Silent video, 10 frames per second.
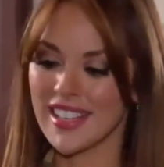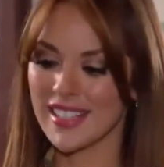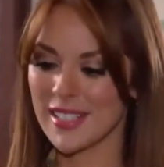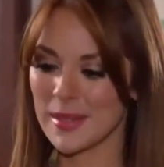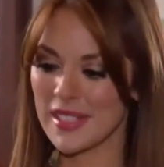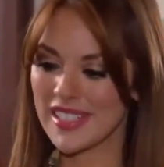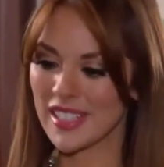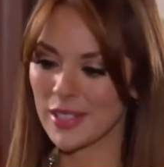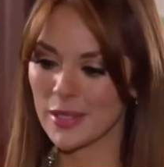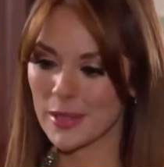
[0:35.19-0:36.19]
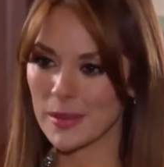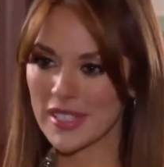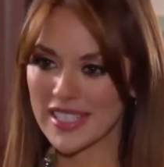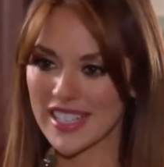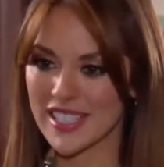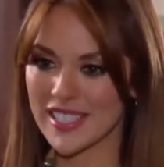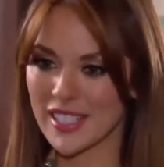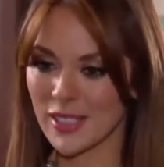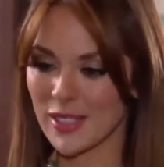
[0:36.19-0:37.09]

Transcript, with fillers: Y ese vestido es un Versace,